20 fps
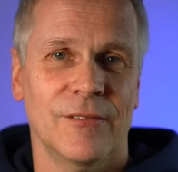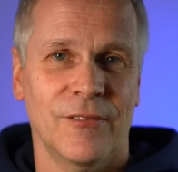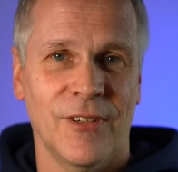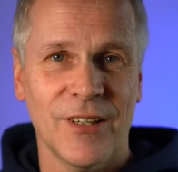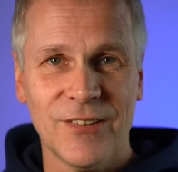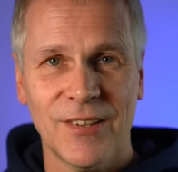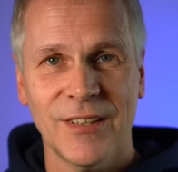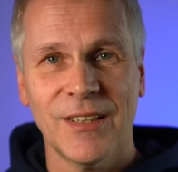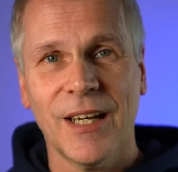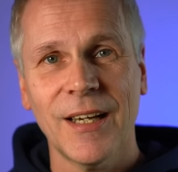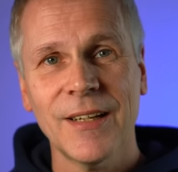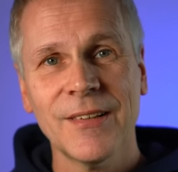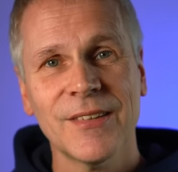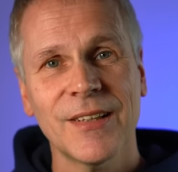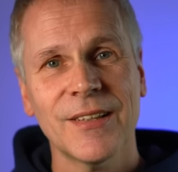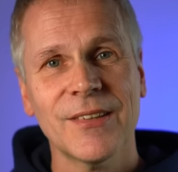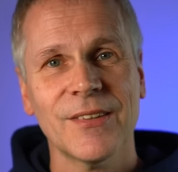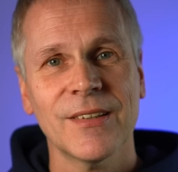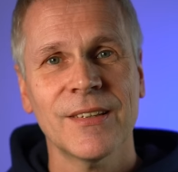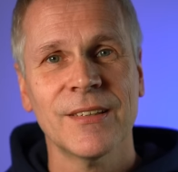Was den
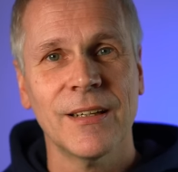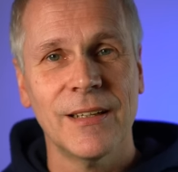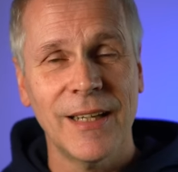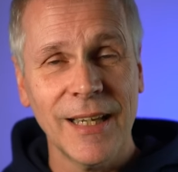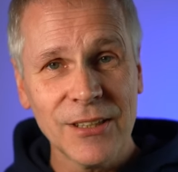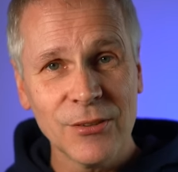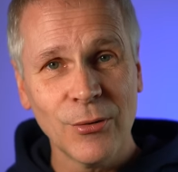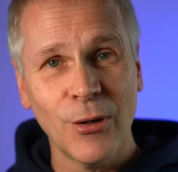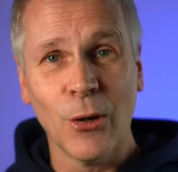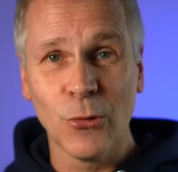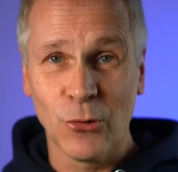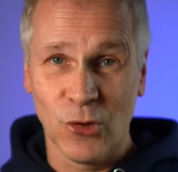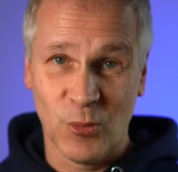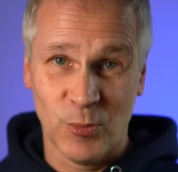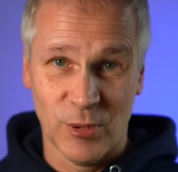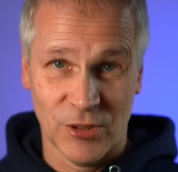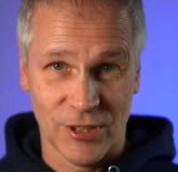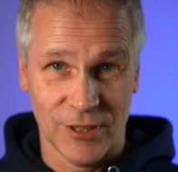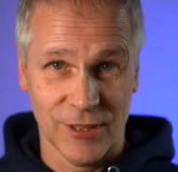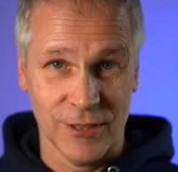Einsatz in
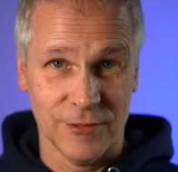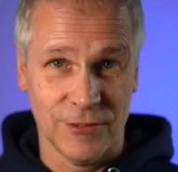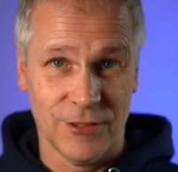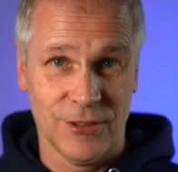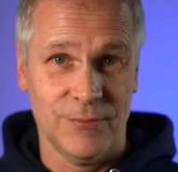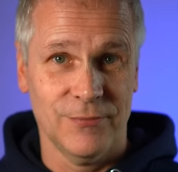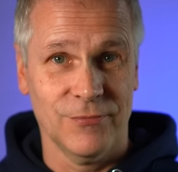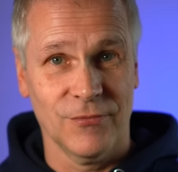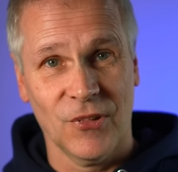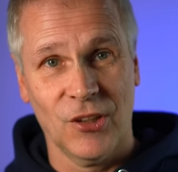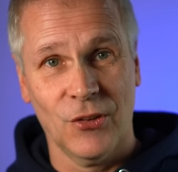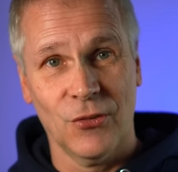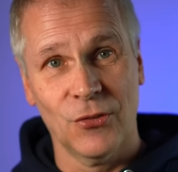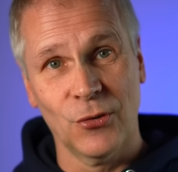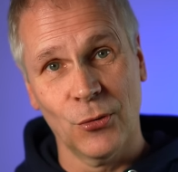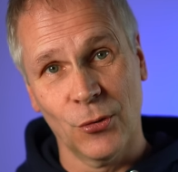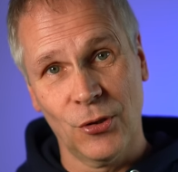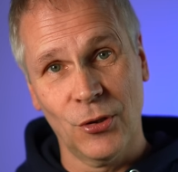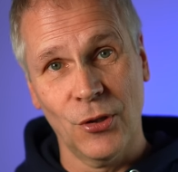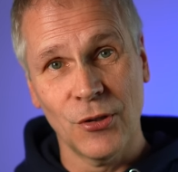Elektroautos betrifft,
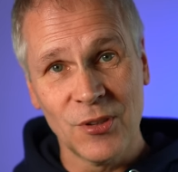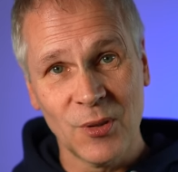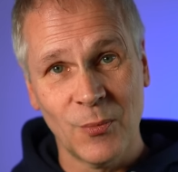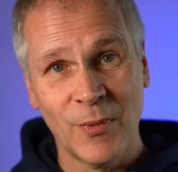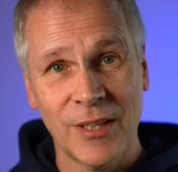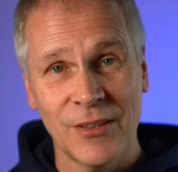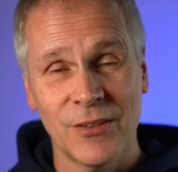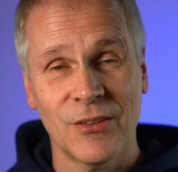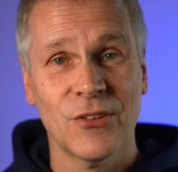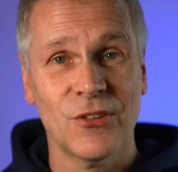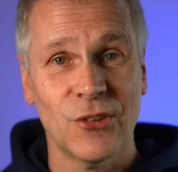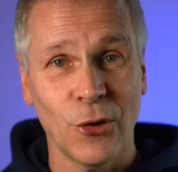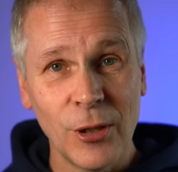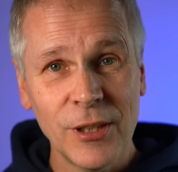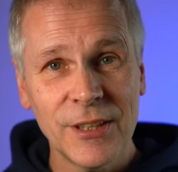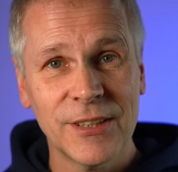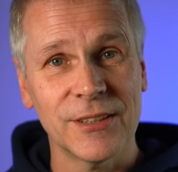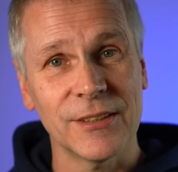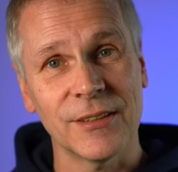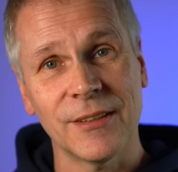so könnte man
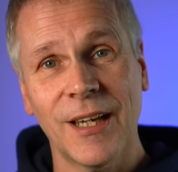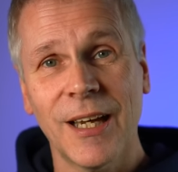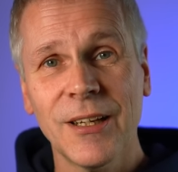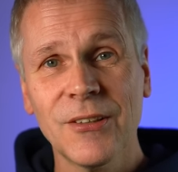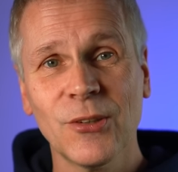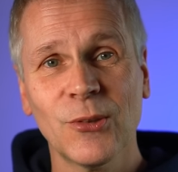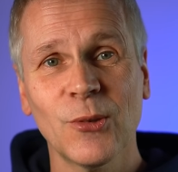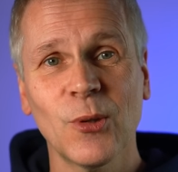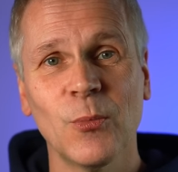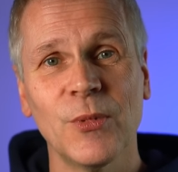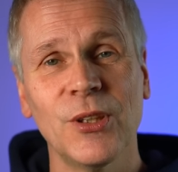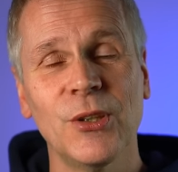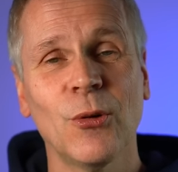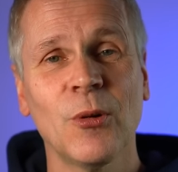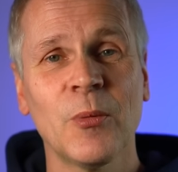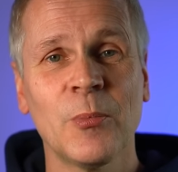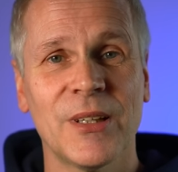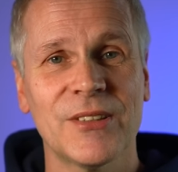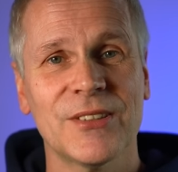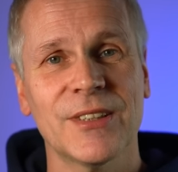solche
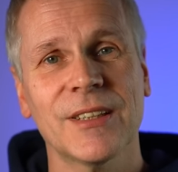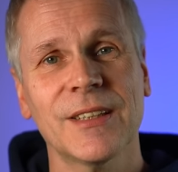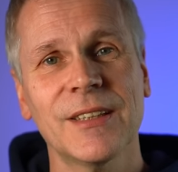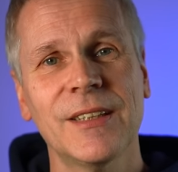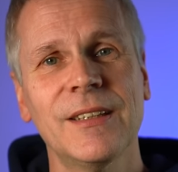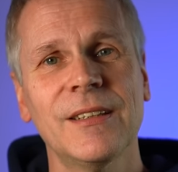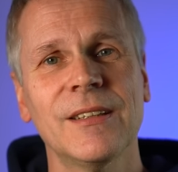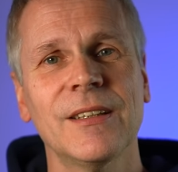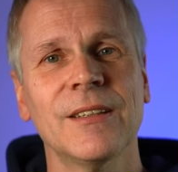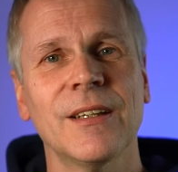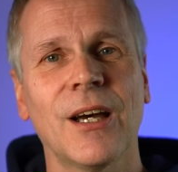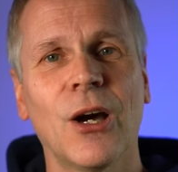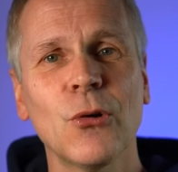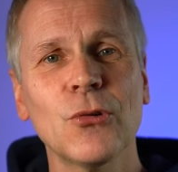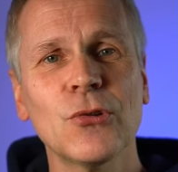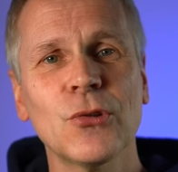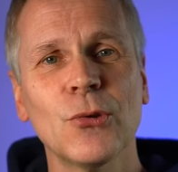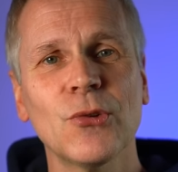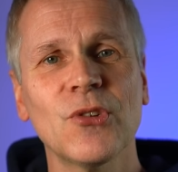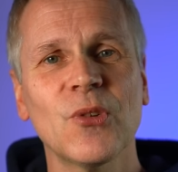Natrium-Ionen-Batterien in
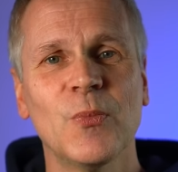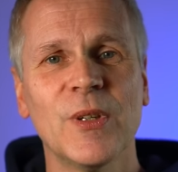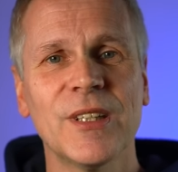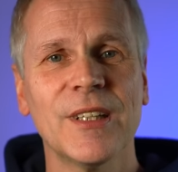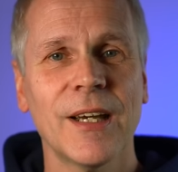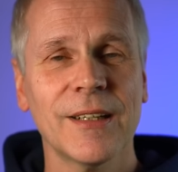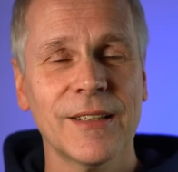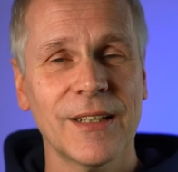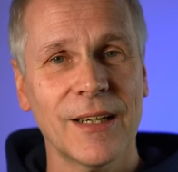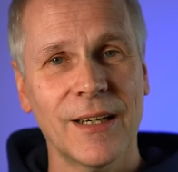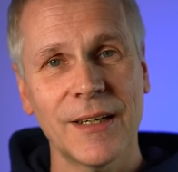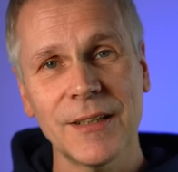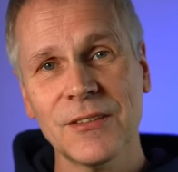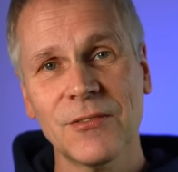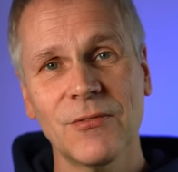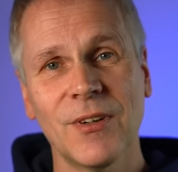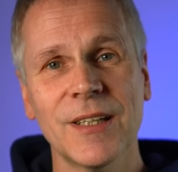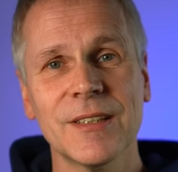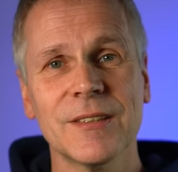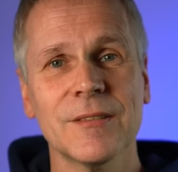Autos mit einer
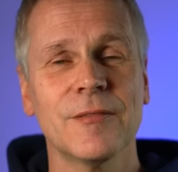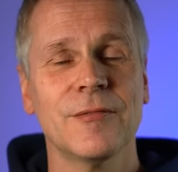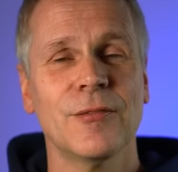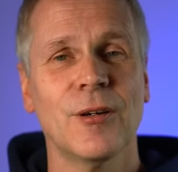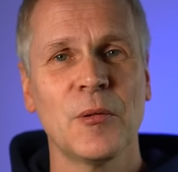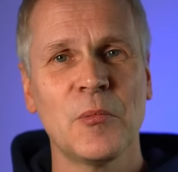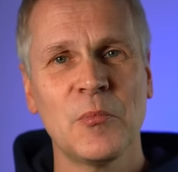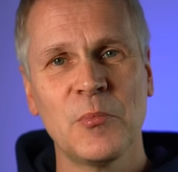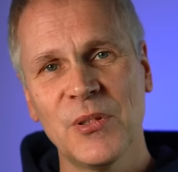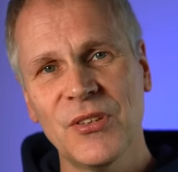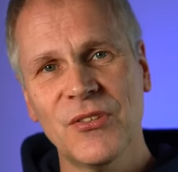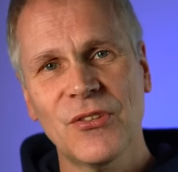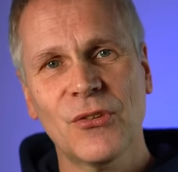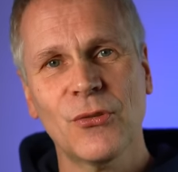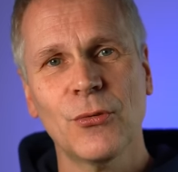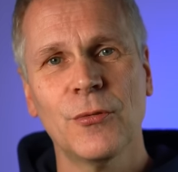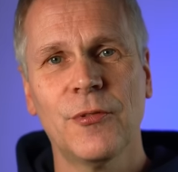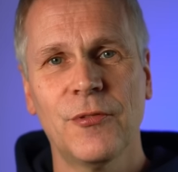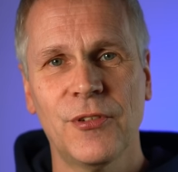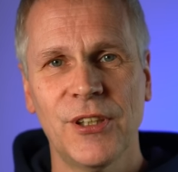Reichweite von bis
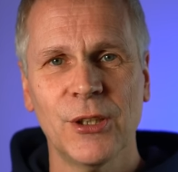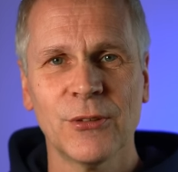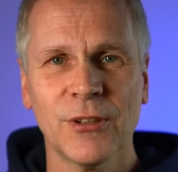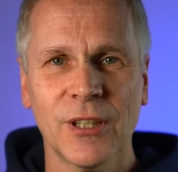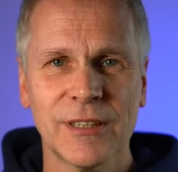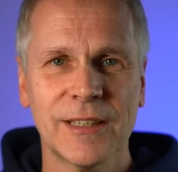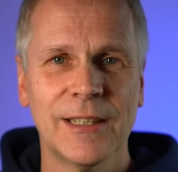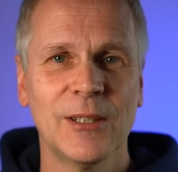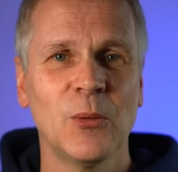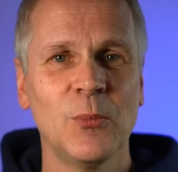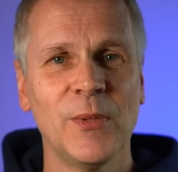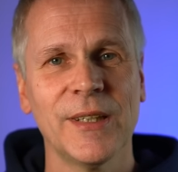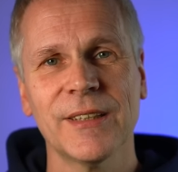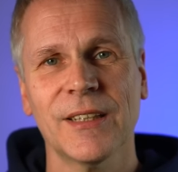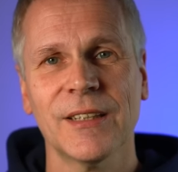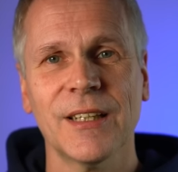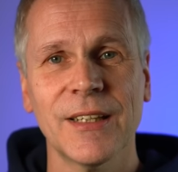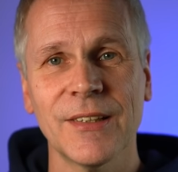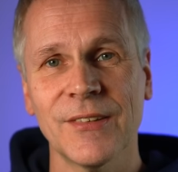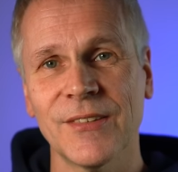zu 400
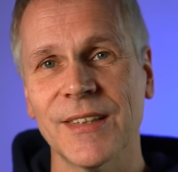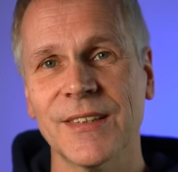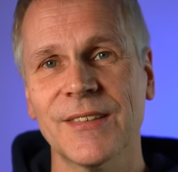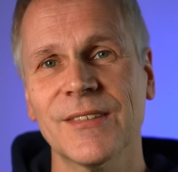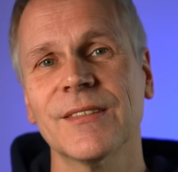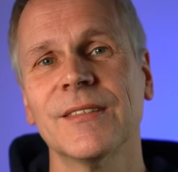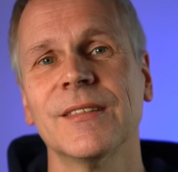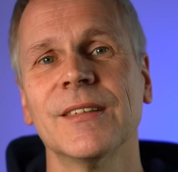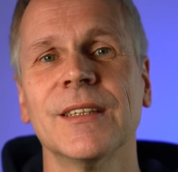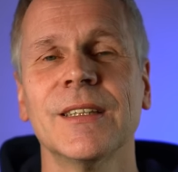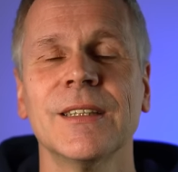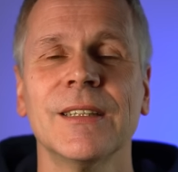Kilometern einsetzen.